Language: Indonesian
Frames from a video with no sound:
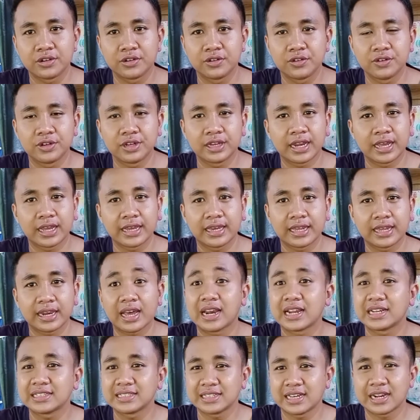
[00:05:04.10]
dulu
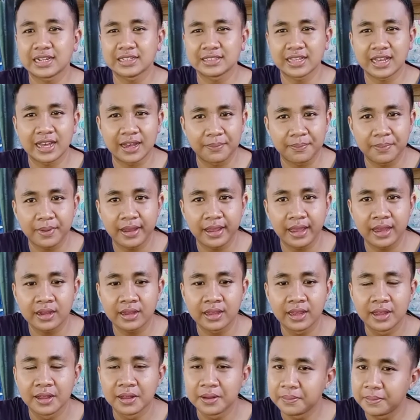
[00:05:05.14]
kira-kira rasa-rasa apa yang
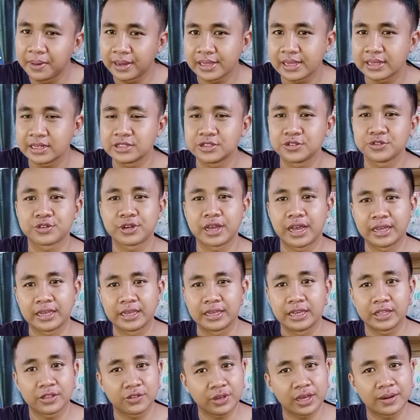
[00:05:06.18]
banyak
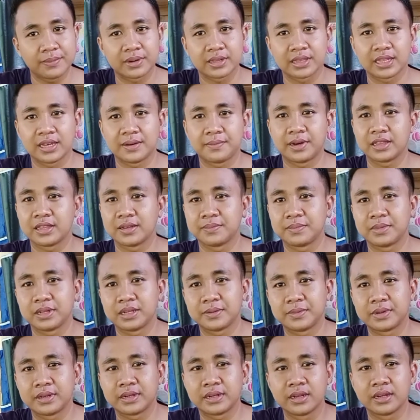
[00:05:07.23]
disukai itu yang pertama
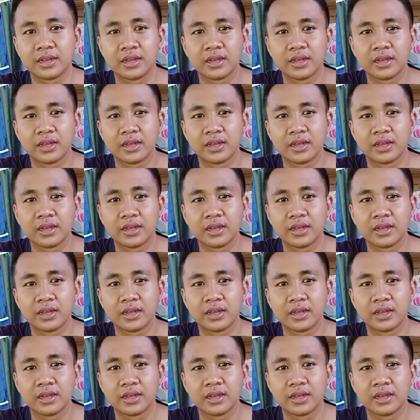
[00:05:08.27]
teman-teman